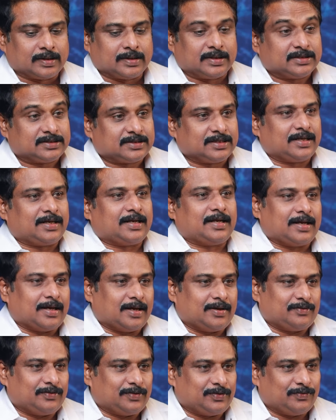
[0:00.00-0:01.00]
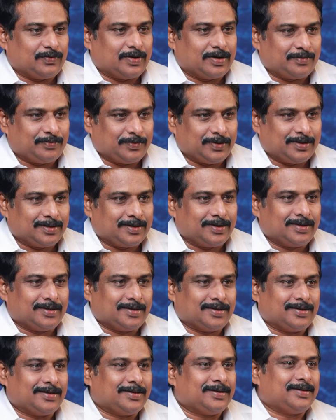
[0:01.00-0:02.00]
கிருஷ்ணராய் யார் வருவா அப்படின்னா
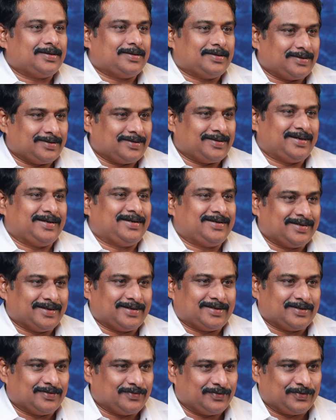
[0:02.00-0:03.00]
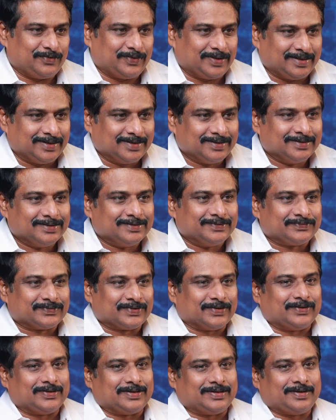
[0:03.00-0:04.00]
என்டிஆர் தான் வருவார்
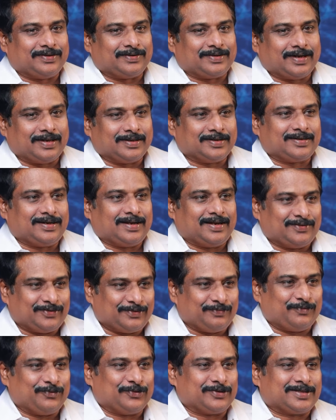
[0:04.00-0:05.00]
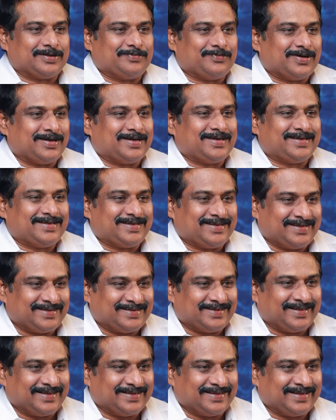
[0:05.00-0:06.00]
அதுக்கெல்லாம் ஒரு பொருத்தமாக
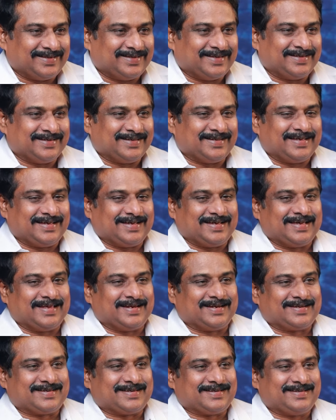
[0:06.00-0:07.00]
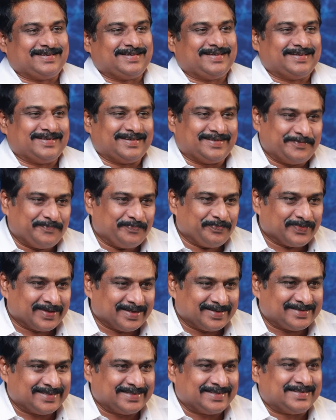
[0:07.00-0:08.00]
அந்த அது அந்த அந்த கேரக்டருக்குன்னு
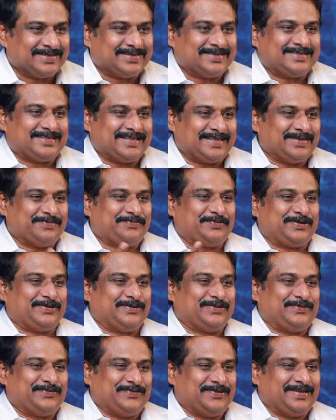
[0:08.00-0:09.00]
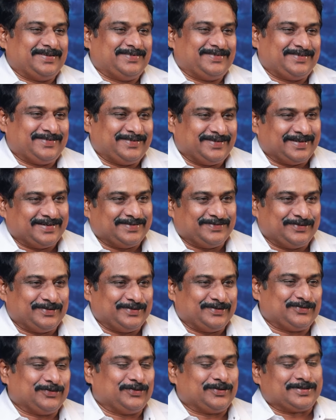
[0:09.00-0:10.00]
செஞ்ச செய்யப்பட்டவர் போல் அவருக்கான
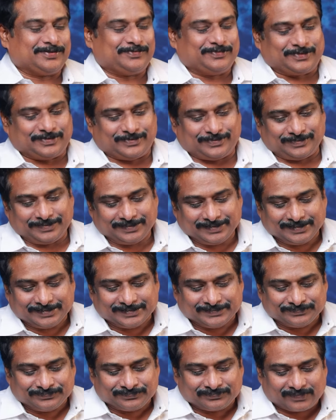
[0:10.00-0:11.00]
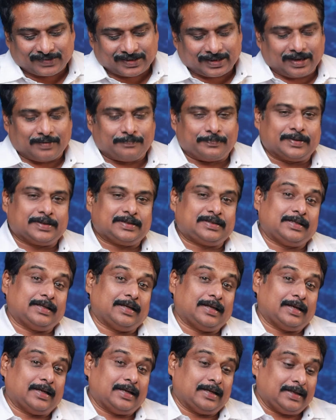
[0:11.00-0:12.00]
ஒரு தோற்றம் இருக்கும் அப்போ
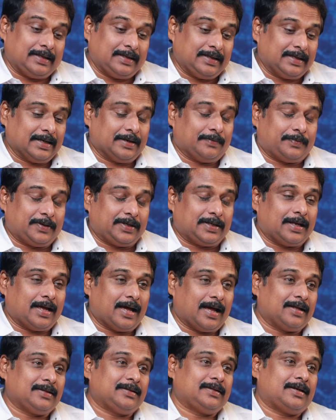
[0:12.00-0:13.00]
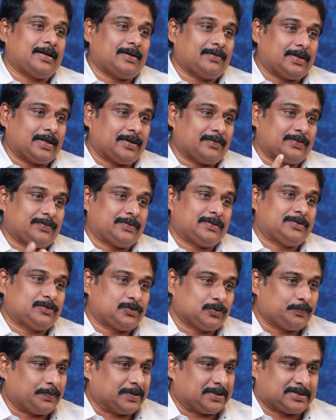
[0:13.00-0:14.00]
இங்கே அப்படின்னா ஆந்திராவில் அவர் வந்து
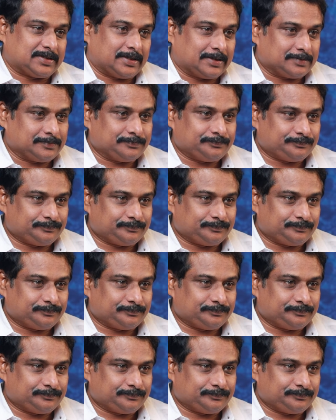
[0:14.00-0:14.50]
சூப்பர் ஸ்டார்